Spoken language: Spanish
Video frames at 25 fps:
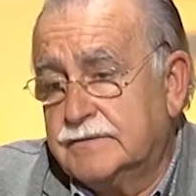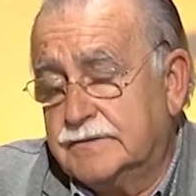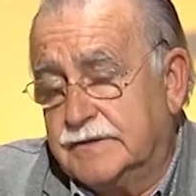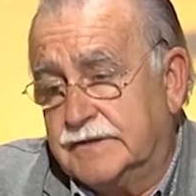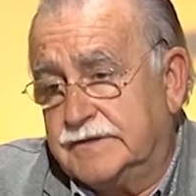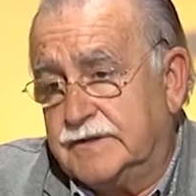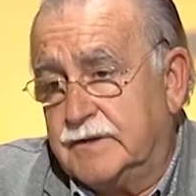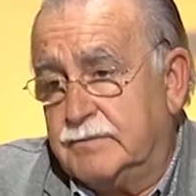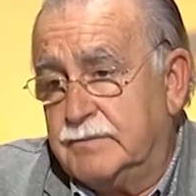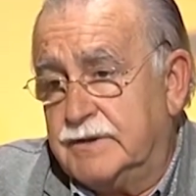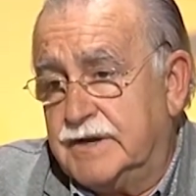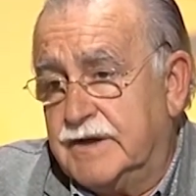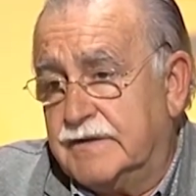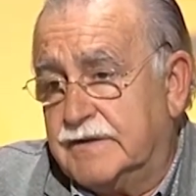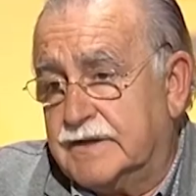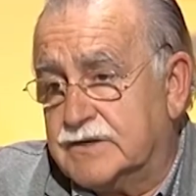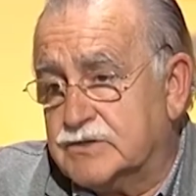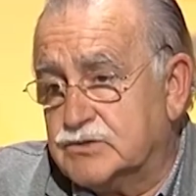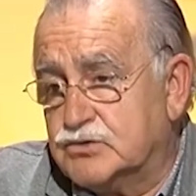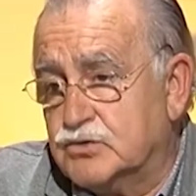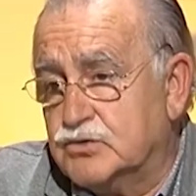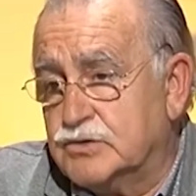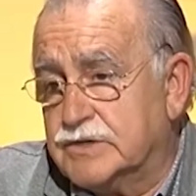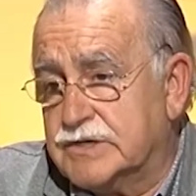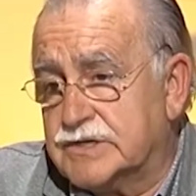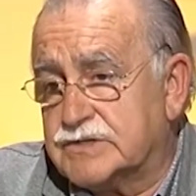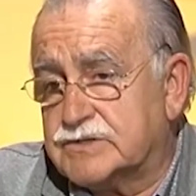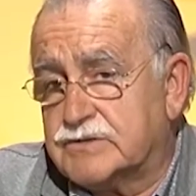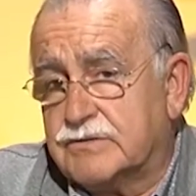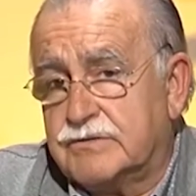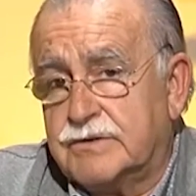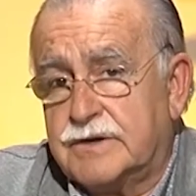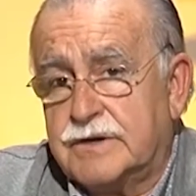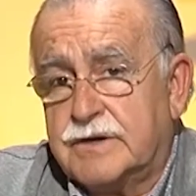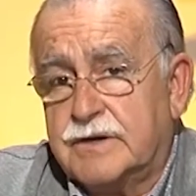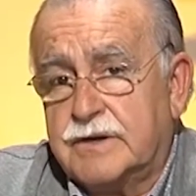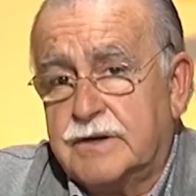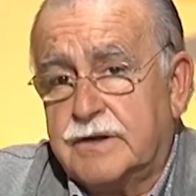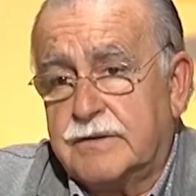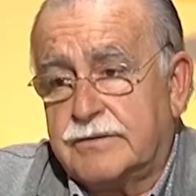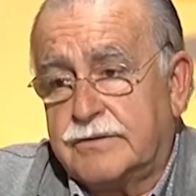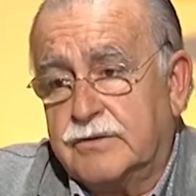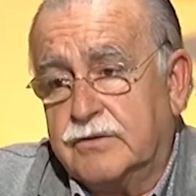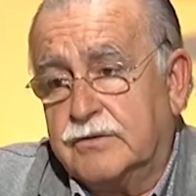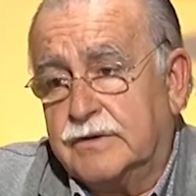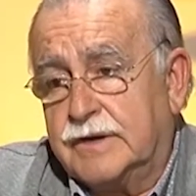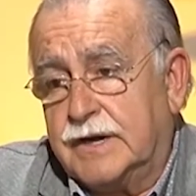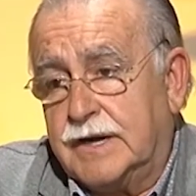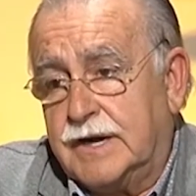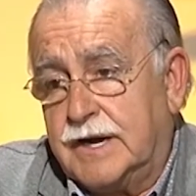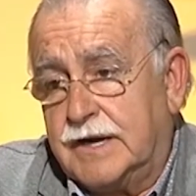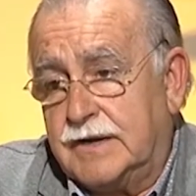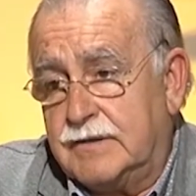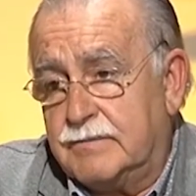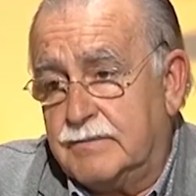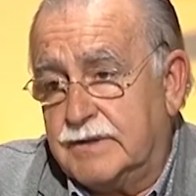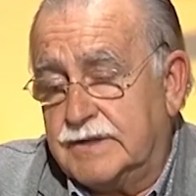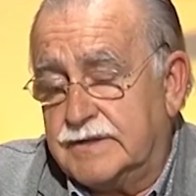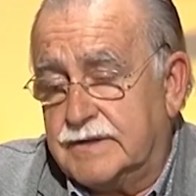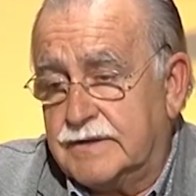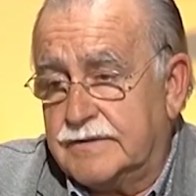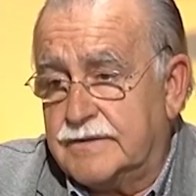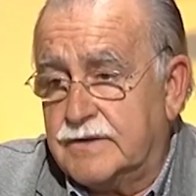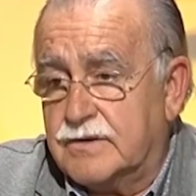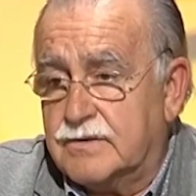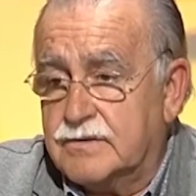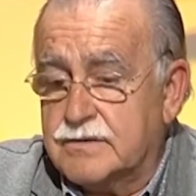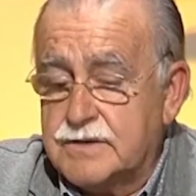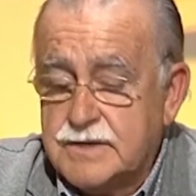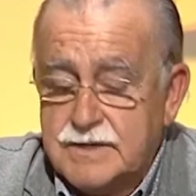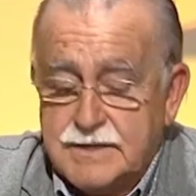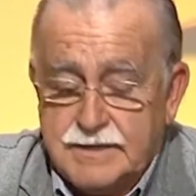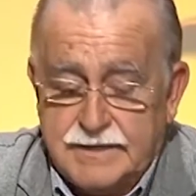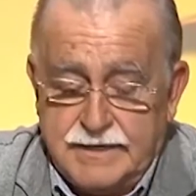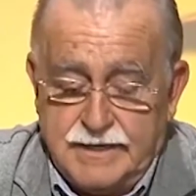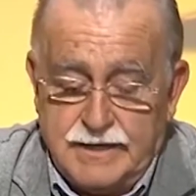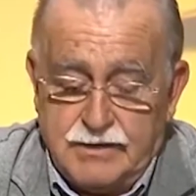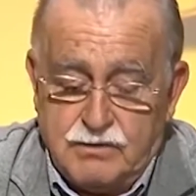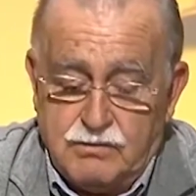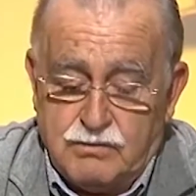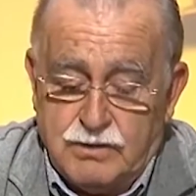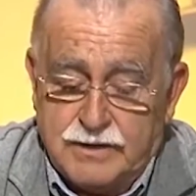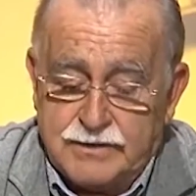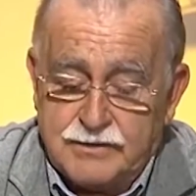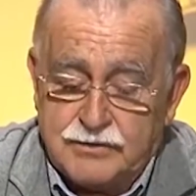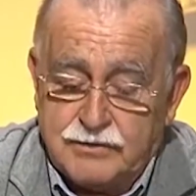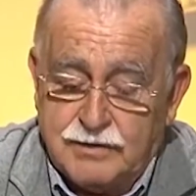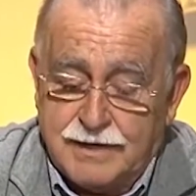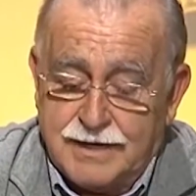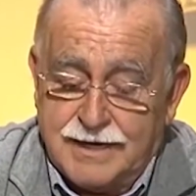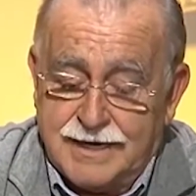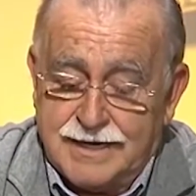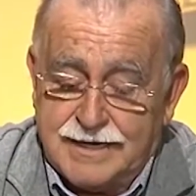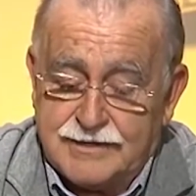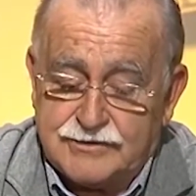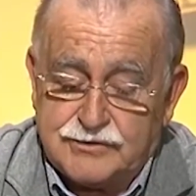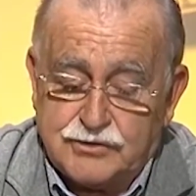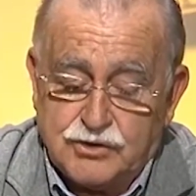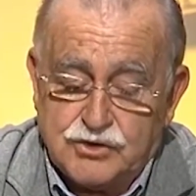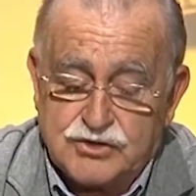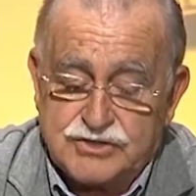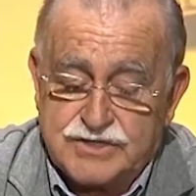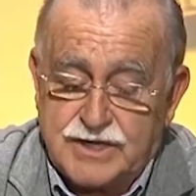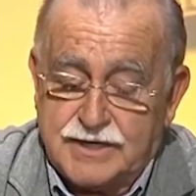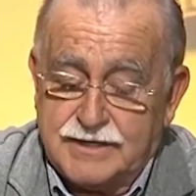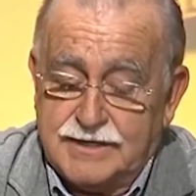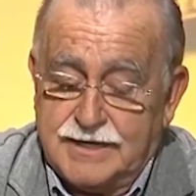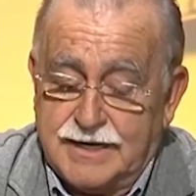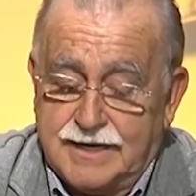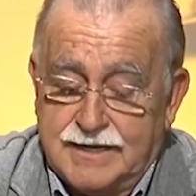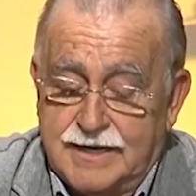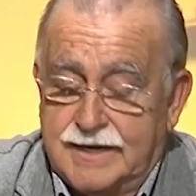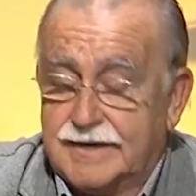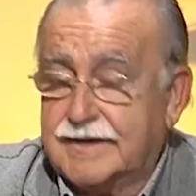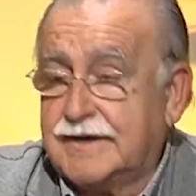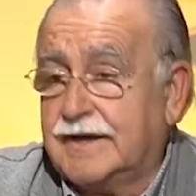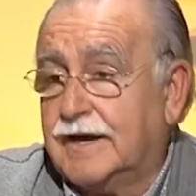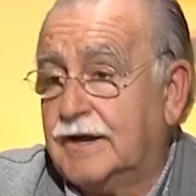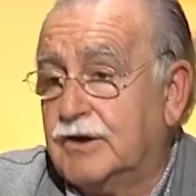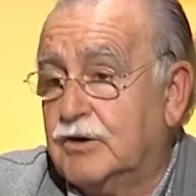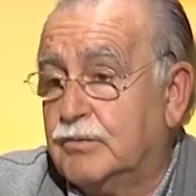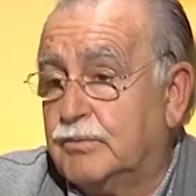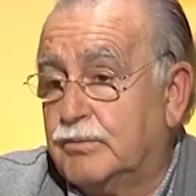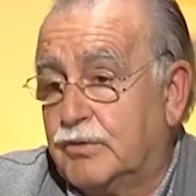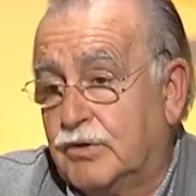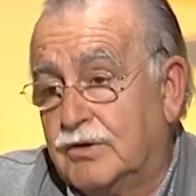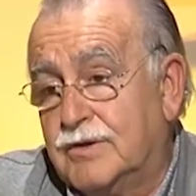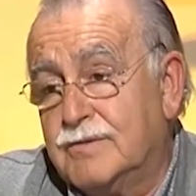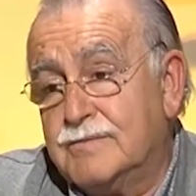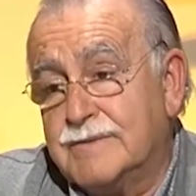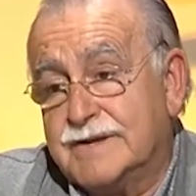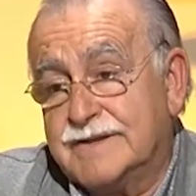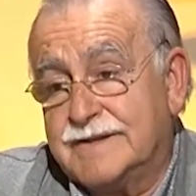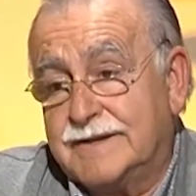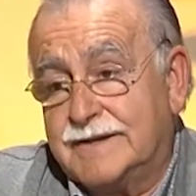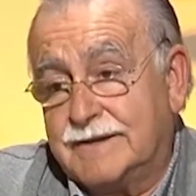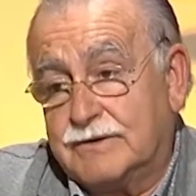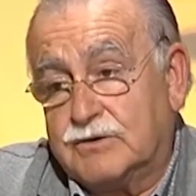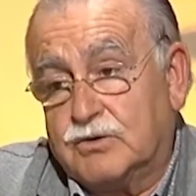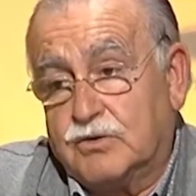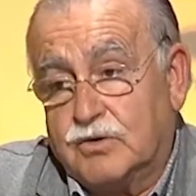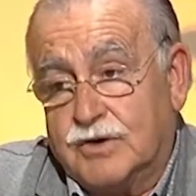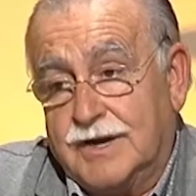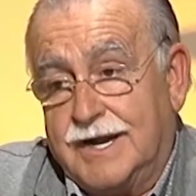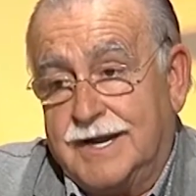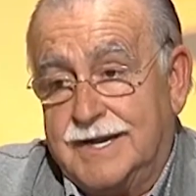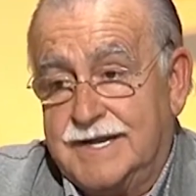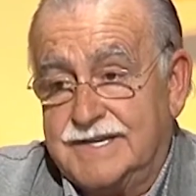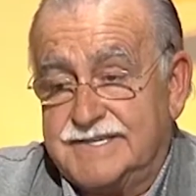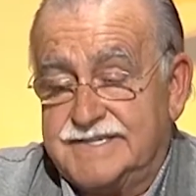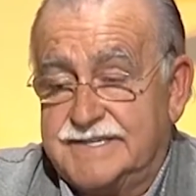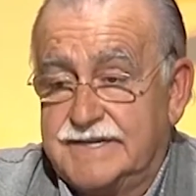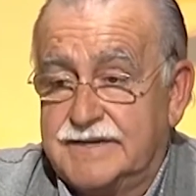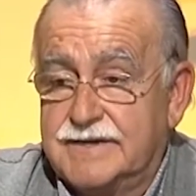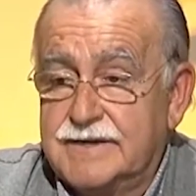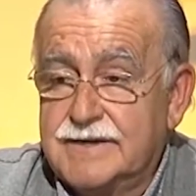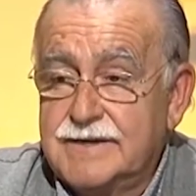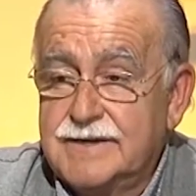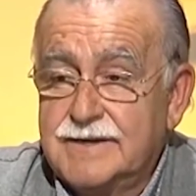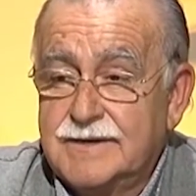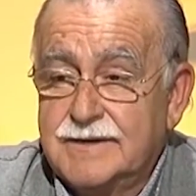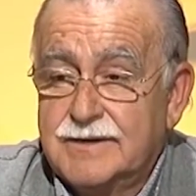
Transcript: determinadas dudas con relación a la alimentación en cuanto a la lactosa y la alergia y los problemas con la leche